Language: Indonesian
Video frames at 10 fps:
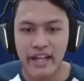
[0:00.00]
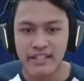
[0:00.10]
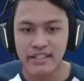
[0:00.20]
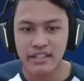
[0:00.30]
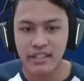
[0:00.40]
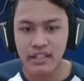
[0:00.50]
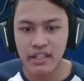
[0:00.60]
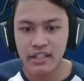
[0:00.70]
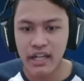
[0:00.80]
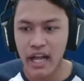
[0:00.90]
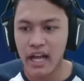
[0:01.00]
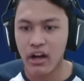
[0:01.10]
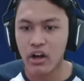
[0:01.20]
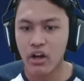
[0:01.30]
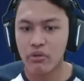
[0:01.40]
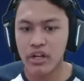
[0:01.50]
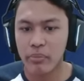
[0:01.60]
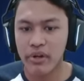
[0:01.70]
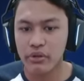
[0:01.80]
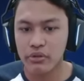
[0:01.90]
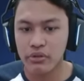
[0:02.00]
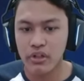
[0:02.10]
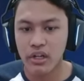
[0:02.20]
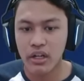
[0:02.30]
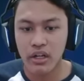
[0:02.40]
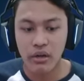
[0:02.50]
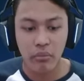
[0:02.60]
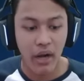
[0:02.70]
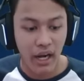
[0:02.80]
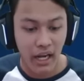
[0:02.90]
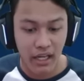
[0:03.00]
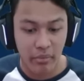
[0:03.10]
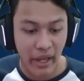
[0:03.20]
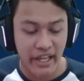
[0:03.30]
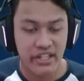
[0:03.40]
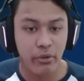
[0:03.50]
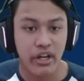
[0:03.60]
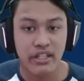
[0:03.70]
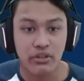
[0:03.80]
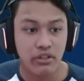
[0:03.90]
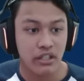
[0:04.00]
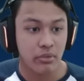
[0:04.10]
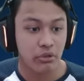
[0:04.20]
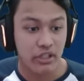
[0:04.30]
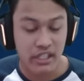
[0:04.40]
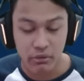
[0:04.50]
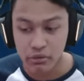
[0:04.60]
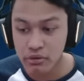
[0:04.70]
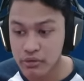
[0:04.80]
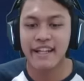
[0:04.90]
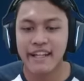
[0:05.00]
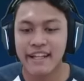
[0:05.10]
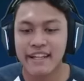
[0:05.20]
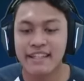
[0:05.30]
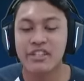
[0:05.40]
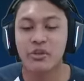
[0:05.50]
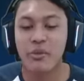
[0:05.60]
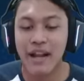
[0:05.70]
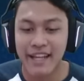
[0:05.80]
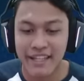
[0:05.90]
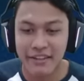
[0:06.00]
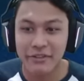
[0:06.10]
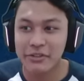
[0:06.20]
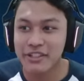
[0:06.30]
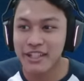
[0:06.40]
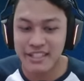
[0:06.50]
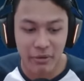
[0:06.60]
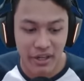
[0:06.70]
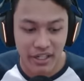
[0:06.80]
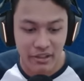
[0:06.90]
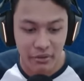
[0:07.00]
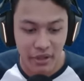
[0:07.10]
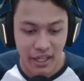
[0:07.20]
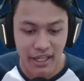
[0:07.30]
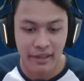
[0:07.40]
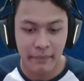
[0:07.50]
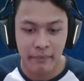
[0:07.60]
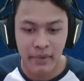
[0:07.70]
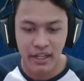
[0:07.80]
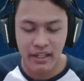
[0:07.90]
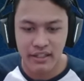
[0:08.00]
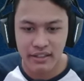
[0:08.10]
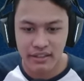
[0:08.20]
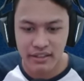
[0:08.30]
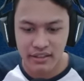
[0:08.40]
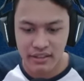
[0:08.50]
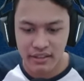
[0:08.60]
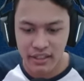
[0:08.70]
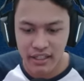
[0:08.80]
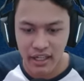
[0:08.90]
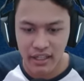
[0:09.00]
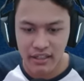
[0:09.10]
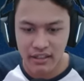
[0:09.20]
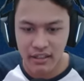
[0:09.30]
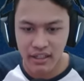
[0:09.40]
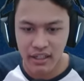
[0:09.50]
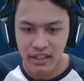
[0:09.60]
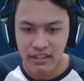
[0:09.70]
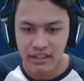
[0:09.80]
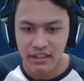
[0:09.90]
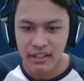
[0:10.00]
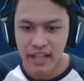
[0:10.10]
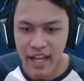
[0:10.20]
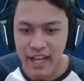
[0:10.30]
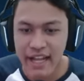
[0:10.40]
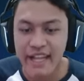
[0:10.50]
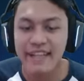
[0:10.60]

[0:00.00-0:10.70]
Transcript: guys, nah kalau udah penuh bakal kayak gini warnanya tuh lihat bentuknya tuh kita coba lagi untuk ngeres awakening gua hah salah hah nah ini